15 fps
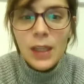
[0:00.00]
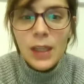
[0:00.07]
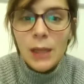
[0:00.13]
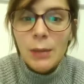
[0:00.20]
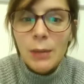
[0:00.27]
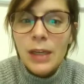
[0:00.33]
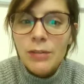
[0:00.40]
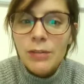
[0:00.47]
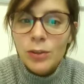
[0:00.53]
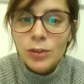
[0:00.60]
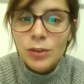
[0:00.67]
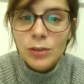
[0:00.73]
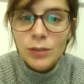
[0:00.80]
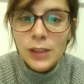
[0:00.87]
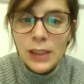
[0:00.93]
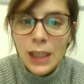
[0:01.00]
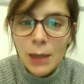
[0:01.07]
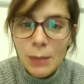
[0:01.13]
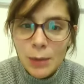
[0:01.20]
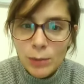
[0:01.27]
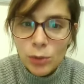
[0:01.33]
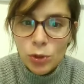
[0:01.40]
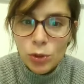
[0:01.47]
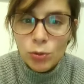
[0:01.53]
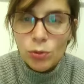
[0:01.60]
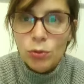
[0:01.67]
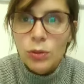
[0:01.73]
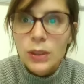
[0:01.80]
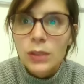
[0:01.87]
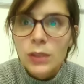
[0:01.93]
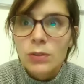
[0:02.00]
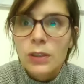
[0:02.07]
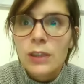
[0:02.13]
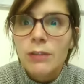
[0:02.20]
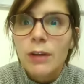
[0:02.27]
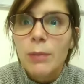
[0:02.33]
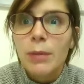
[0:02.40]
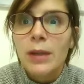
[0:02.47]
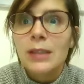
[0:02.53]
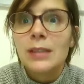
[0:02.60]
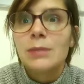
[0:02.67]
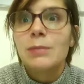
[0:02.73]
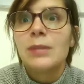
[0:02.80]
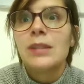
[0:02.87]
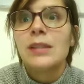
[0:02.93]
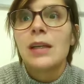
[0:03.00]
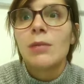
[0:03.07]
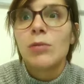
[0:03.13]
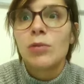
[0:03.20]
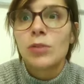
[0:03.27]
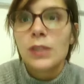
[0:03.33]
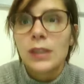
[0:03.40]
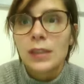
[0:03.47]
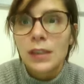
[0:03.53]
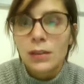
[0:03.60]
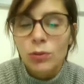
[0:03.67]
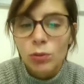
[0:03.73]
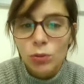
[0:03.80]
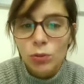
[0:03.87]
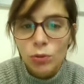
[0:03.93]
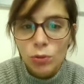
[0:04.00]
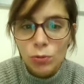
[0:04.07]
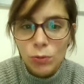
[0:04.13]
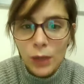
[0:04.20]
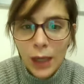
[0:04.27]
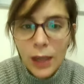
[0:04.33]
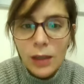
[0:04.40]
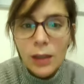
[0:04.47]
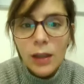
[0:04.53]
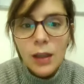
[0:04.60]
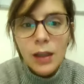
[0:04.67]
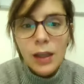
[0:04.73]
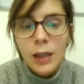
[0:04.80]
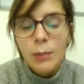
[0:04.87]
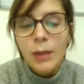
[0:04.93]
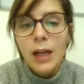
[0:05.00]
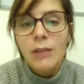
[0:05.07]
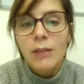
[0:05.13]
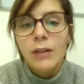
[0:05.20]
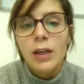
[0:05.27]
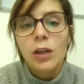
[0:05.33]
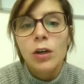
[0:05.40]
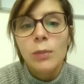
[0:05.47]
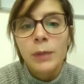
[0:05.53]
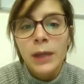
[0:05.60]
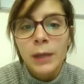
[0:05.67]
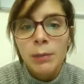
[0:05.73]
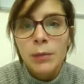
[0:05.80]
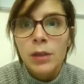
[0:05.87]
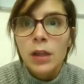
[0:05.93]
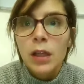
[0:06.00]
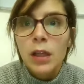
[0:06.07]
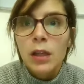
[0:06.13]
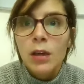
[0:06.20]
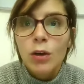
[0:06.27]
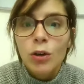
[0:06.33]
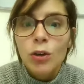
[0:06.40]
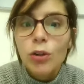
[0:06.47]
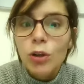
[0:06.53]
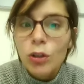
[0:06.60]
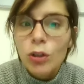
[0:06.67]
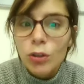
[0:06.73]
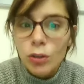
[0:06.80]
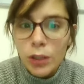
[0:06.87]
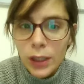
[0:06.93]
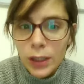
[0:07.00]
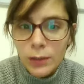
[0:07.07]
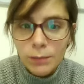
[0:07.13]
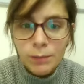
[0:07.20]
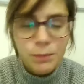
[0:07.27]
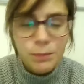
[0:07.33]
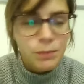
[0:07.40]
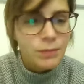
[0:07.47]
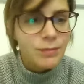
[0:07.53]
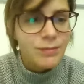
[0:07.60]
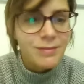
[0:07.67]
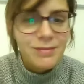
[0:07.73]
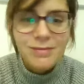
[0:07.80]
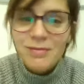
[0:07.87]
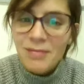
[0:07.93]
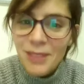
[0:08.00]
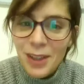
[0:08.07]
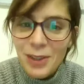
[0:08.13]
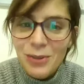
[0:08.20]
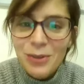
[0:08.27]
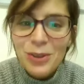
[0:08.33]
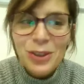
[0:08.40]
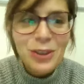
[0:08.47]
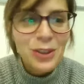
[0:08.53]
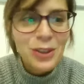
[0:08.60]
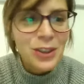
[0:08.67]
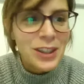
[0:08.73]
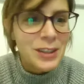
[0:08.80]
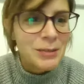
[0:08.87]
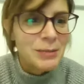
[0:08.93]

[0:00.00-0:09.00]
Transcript: et eh bien la philosophie c'est la même chose. Donc si on n'y va pas spécialement dans cette intention-là, et eh bien elle va quand même colorer, nous colorer.